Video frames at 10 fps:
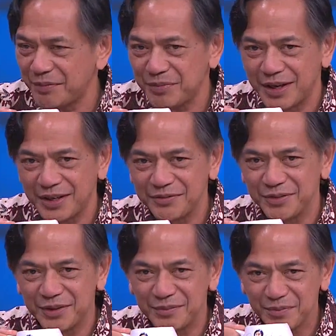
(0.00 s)
Silakan Papi diminum
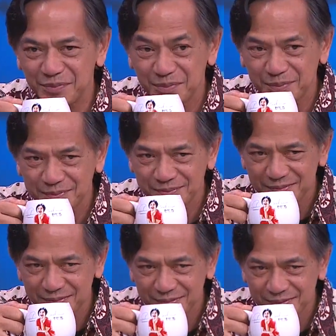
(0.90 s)
Arifin. dulu.
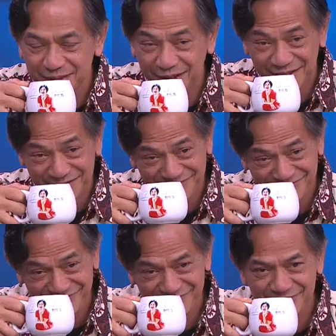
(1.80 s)
Deg-degan
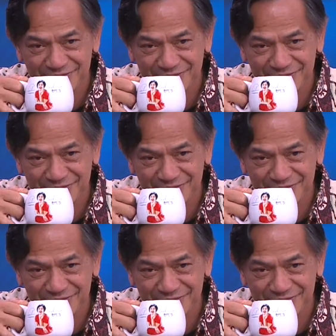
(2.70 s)
aku.